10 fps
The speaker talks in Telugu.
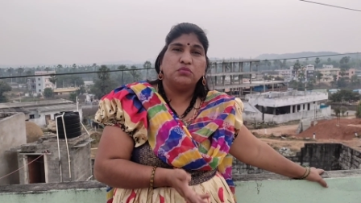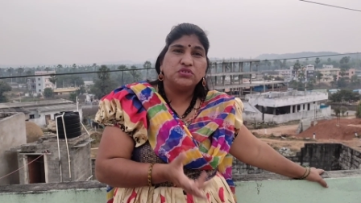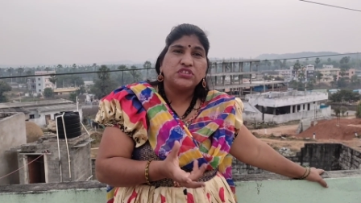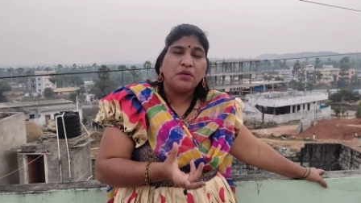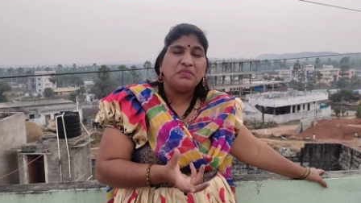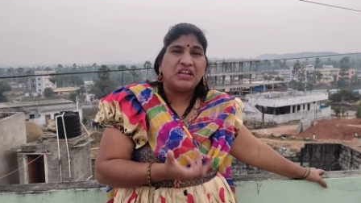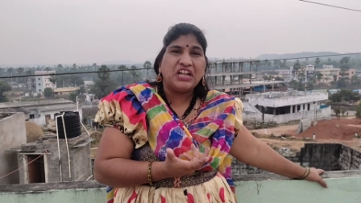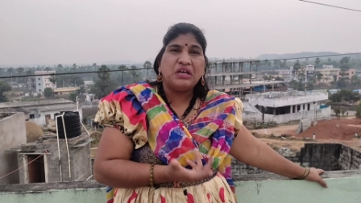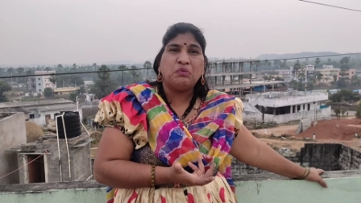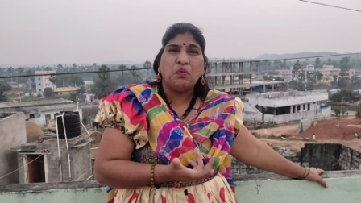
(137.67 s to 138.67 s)
మొత్తం
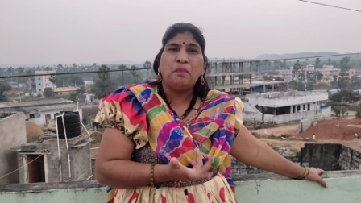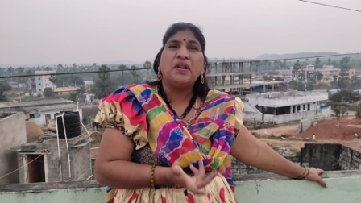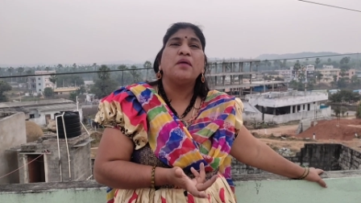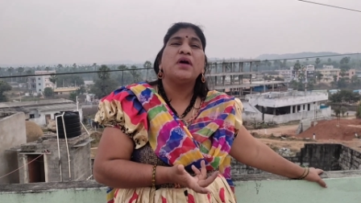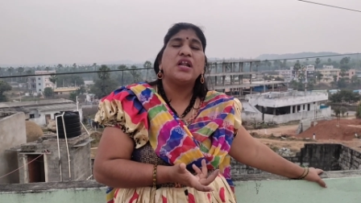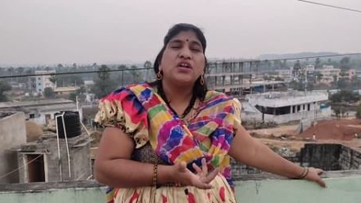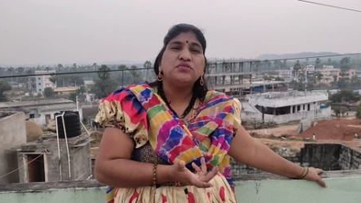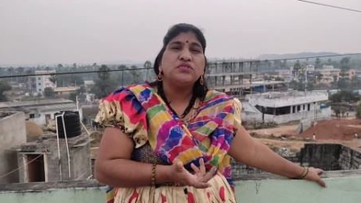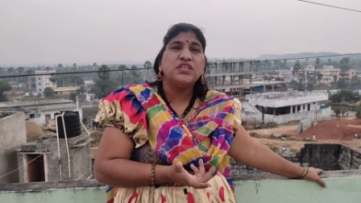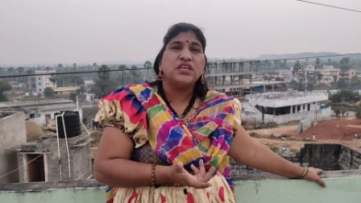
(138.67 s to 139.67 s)
ఎట్లా ఓపెన్గా
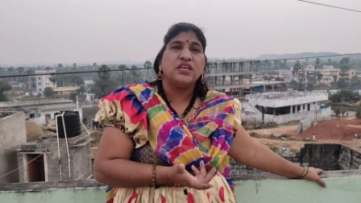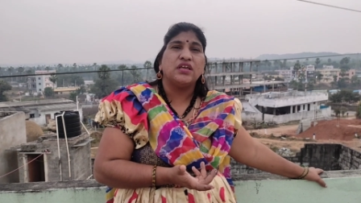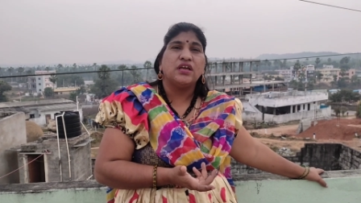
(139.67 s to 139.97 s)
మాట్లాడుతుంది